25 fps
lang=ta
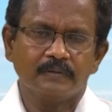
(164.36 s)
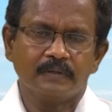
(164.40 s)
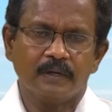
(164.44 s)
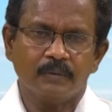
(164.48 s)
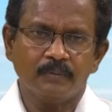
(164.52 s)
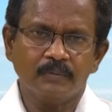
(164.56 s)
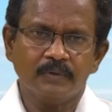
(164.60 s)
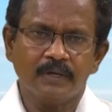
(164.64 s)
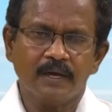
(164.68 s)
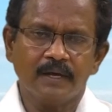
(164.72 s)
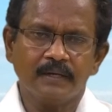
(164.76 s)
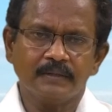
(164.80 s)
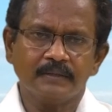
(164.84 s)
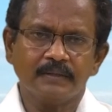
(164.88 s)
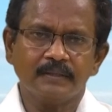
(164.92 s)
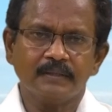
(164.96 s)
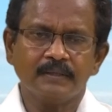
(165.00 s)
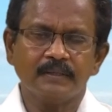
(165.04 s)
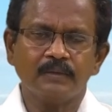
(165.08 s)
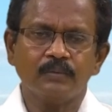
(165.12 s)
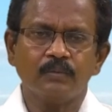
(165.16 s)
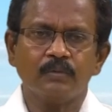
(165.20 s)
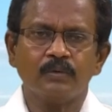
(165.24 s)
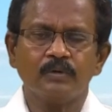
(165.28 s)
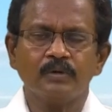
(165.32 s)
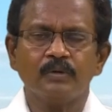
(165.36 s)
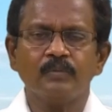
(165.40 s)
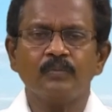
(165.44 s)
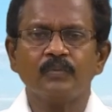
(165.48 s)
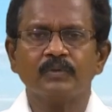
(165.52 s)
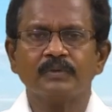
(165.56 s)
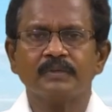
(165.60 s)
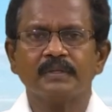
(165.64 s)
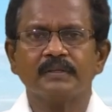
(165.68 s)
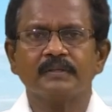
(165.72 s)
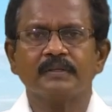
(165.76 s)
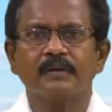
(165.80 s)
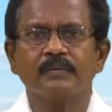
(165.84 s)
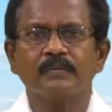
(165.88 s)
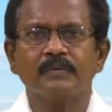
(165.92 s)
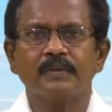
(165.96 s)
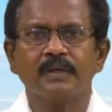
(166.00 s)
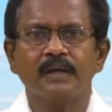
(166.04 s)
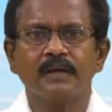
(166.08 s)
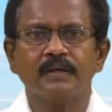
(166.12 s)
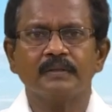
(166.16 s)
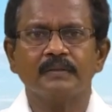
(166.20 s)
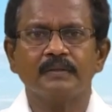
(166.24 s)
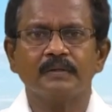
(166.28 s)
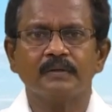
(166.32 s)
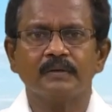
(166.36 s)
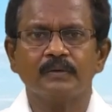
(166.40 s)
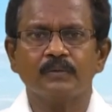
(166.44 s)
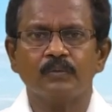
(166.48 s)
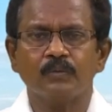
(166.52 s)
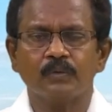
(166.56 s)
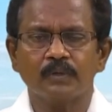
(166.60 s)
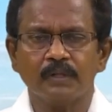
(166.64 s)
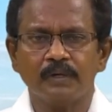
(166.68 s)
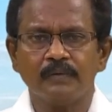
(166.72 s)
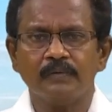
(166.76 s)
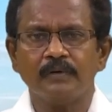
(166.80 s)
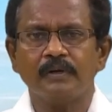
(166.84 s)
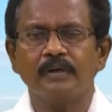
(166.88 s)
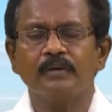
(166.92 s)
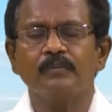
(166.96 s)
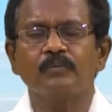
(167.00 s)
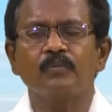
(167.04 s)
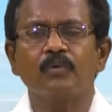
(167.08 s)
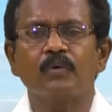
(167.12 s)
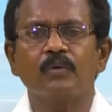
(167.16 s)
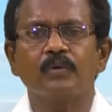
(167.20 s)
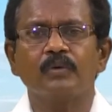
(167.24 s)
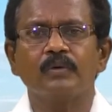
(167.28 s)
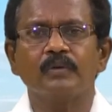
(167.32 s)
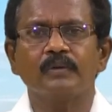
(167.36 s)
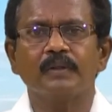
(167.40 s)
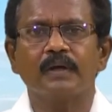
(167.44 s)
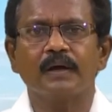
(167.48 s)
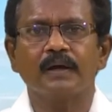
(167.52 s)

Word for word: சமுதாயத்துக்கு ஒட்டுமொத்த சமுதாயத்துக்கும் உதவிடன் பொருட்டு